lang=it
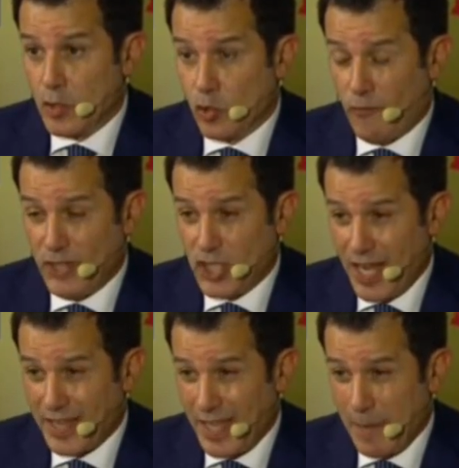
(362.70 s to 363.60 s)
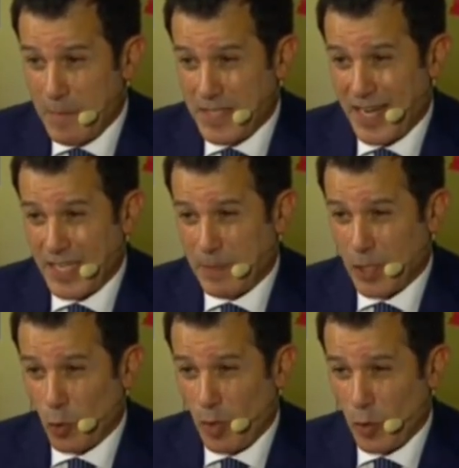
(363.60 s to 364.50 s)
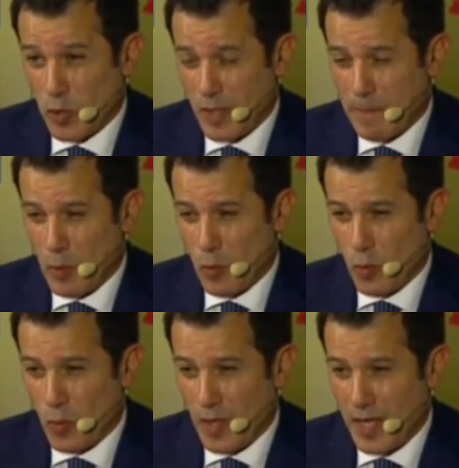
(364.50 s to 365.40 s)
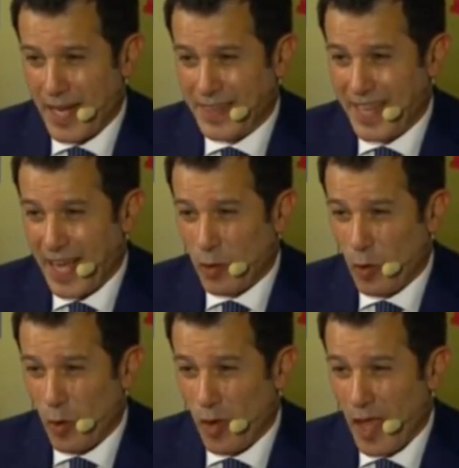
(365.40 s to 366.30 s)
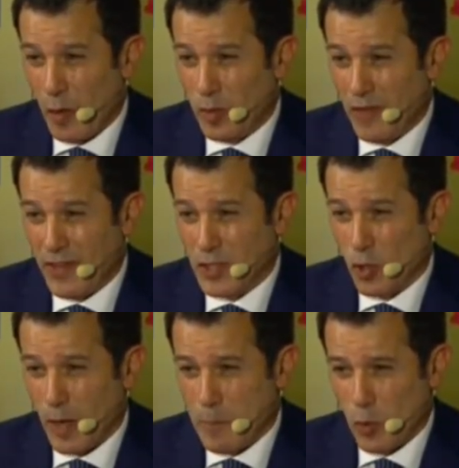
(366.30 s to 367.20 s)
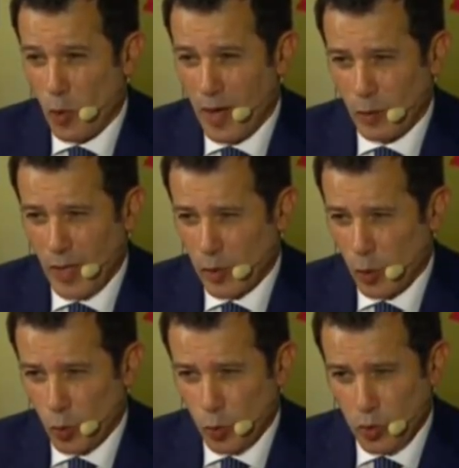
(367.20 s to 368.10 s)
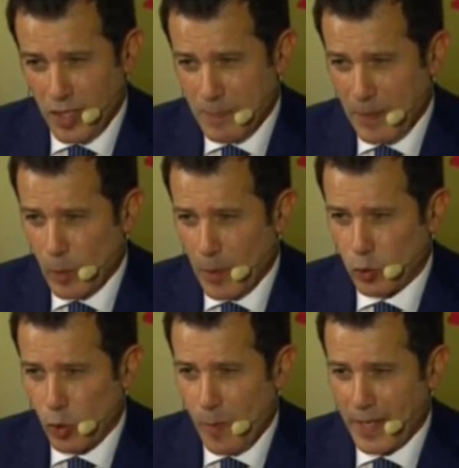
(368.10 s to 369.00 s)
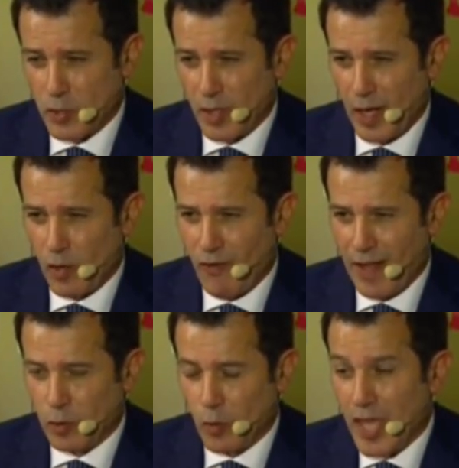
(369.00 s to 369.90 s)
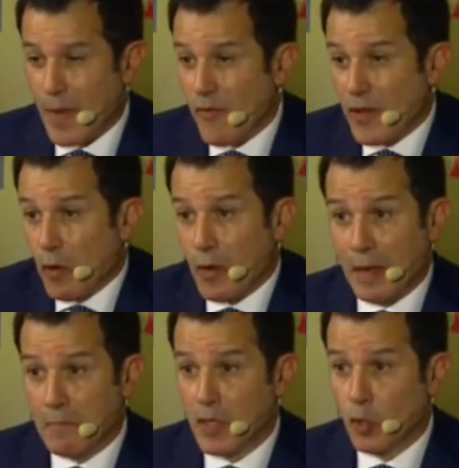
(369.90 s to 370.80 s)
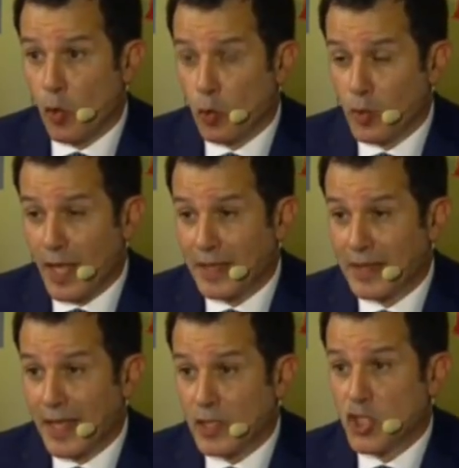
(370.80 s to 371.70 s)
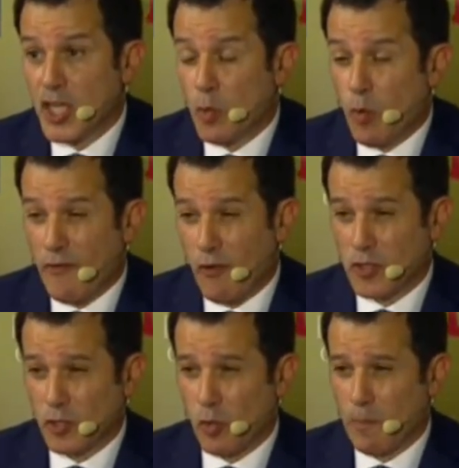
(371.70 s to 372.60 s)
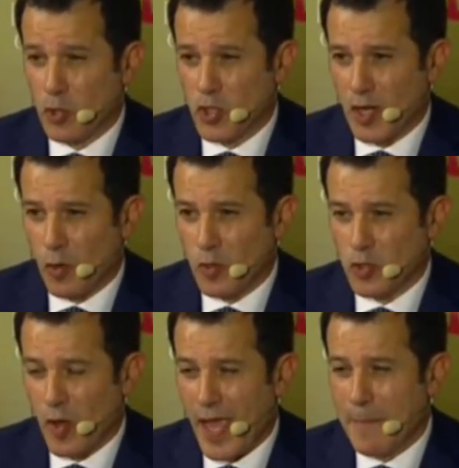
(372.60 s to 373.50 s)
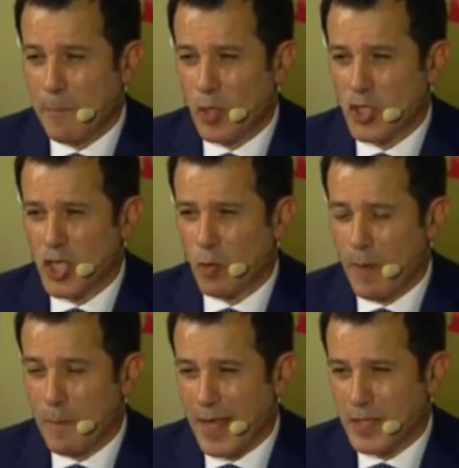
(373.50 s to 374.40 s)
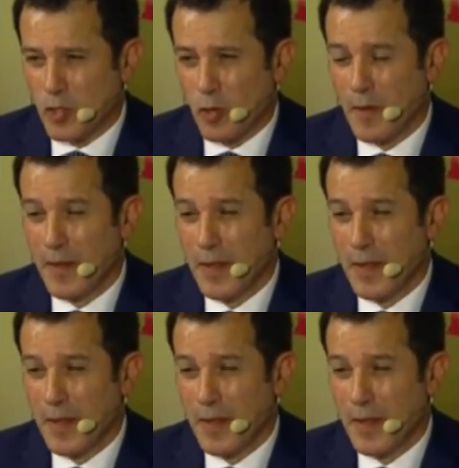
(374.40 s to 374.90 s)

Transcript: sufficiente, mi sarei aspettato qualcosa di più in attacco e un difensore più collaudato con tutto il rispetto per l'ultima operazione che hanno fatto. Chievo Verona inconcludente, 5 forse non un po' generoso, Empoli 5,5